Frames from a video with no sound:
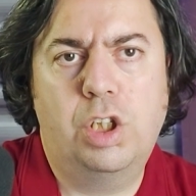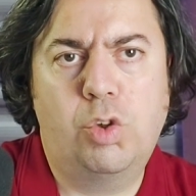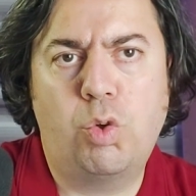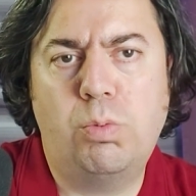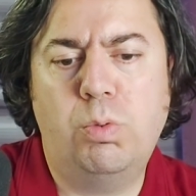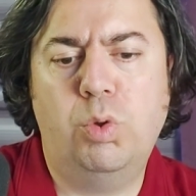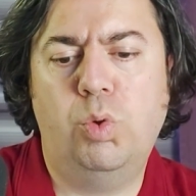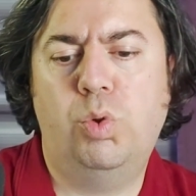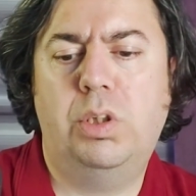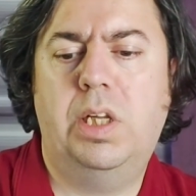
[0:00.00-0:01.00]

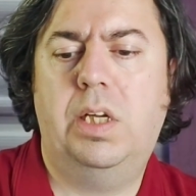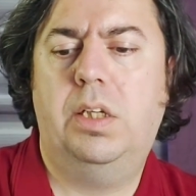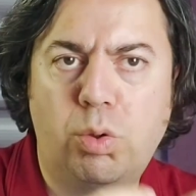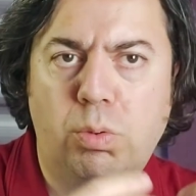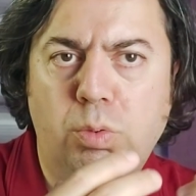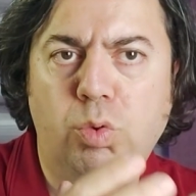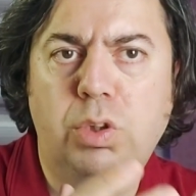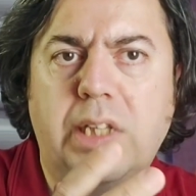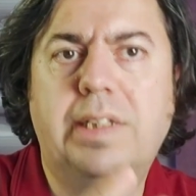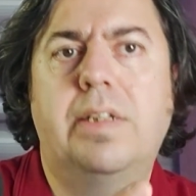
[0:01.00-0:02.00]
sorumluluğunda,
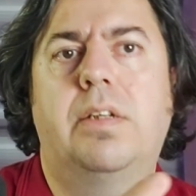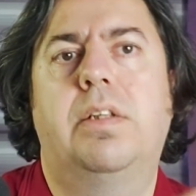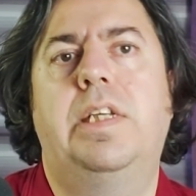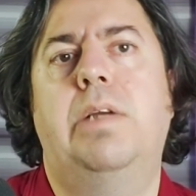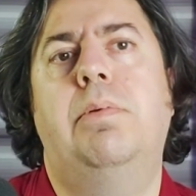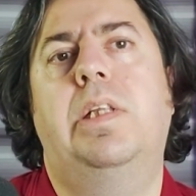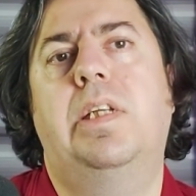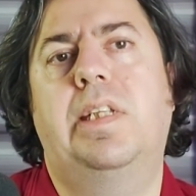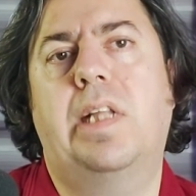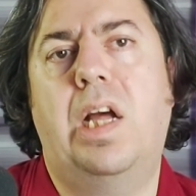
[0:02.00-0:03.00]
sorumluluğundadır
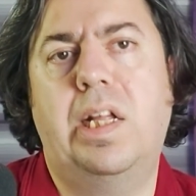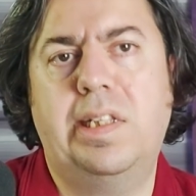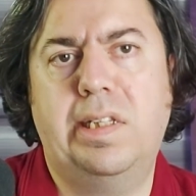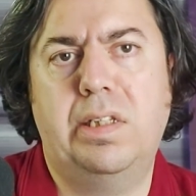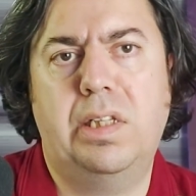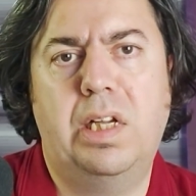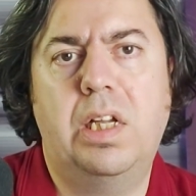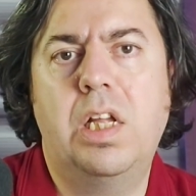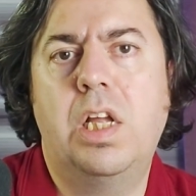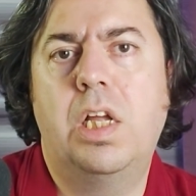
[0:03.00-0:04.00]
diyebiliriz.
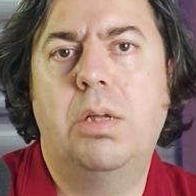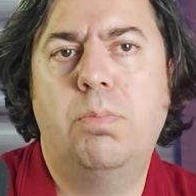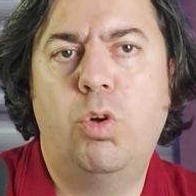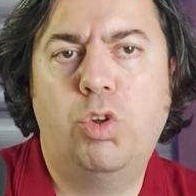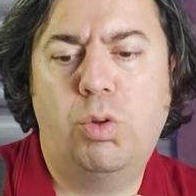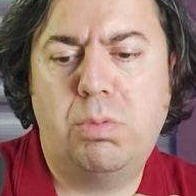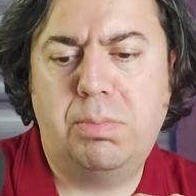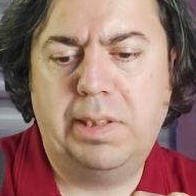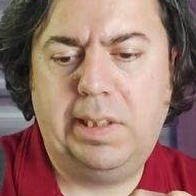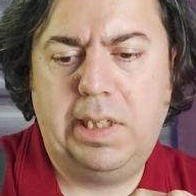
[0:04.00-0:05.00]
Aslında böyle
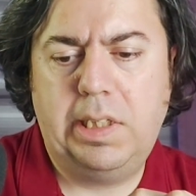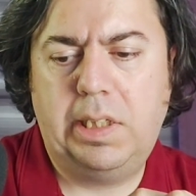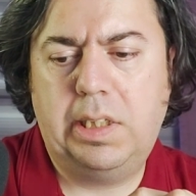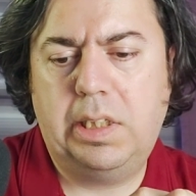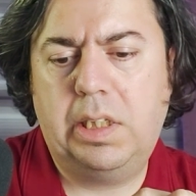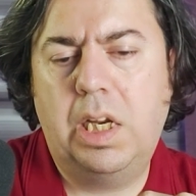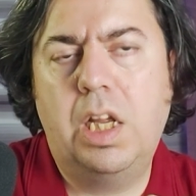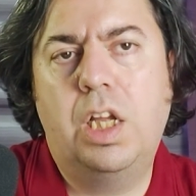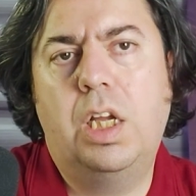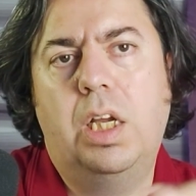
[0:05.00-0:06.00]
olmaması gerekir.
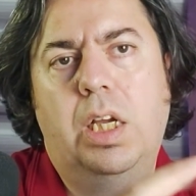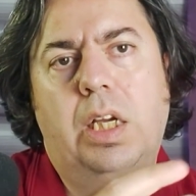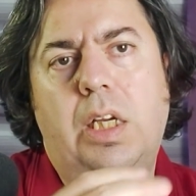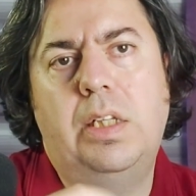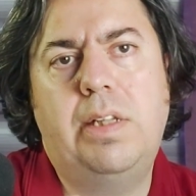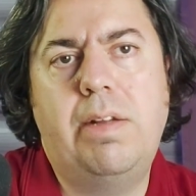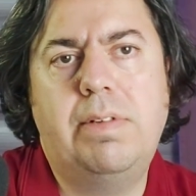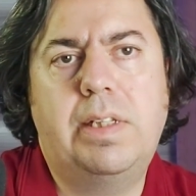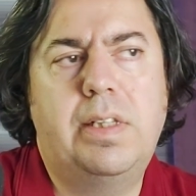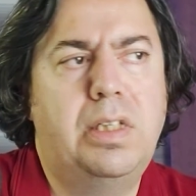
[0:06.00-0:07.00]
Ee,
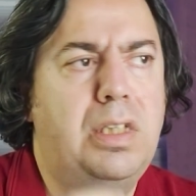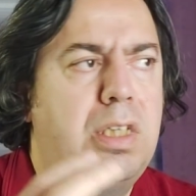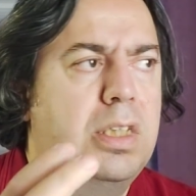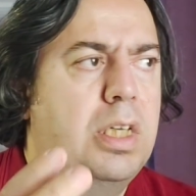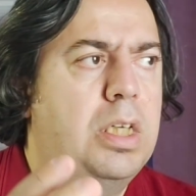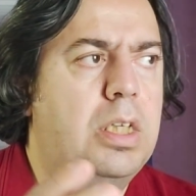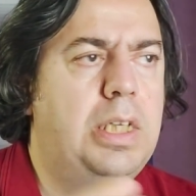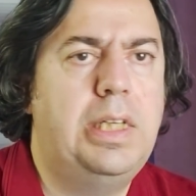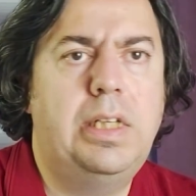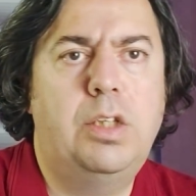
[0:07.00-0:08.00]
devletlerin ya da
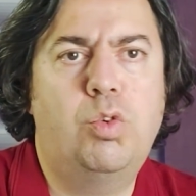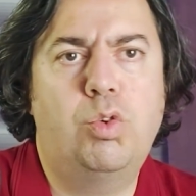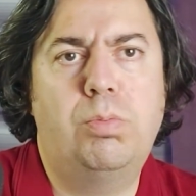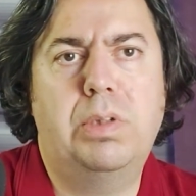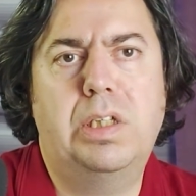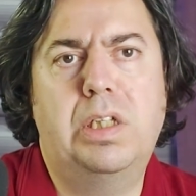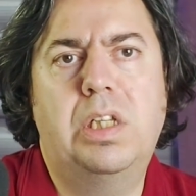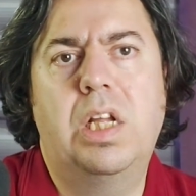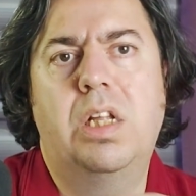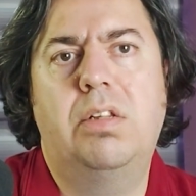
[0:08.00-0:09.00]
ilgili
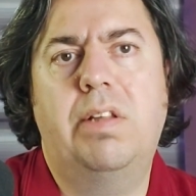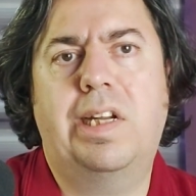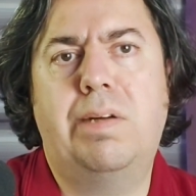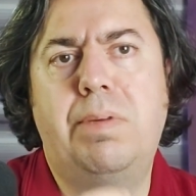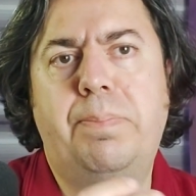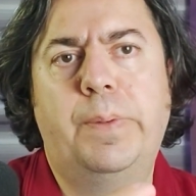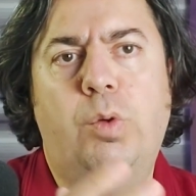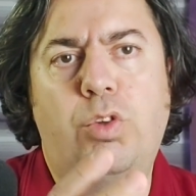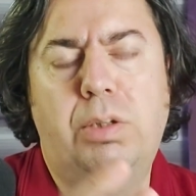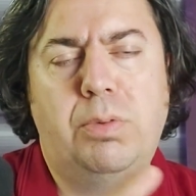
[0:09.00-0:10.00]
kurumların tarama
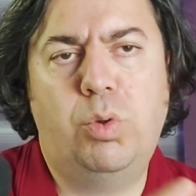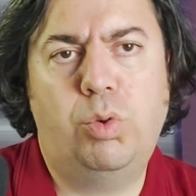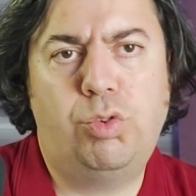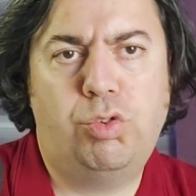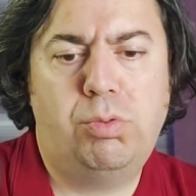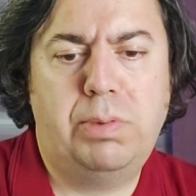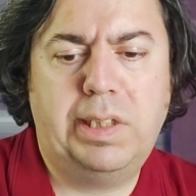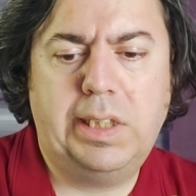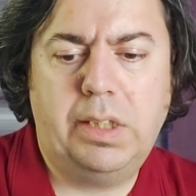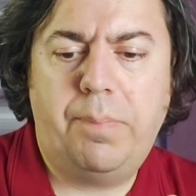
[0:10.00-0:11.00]
programı
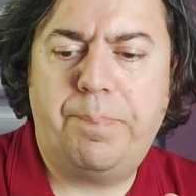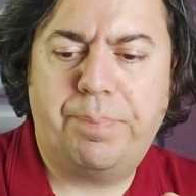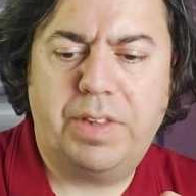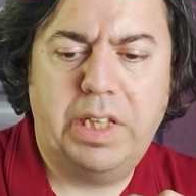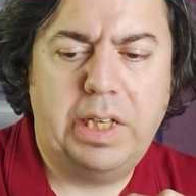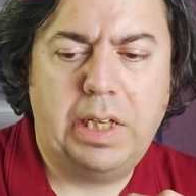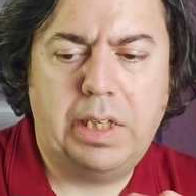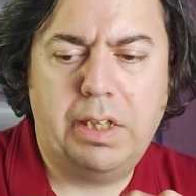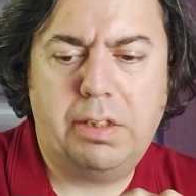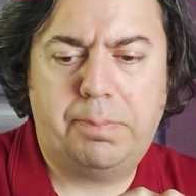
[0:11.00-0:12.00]
oluşturması
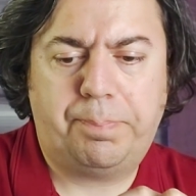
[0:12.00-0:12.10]
gerekir.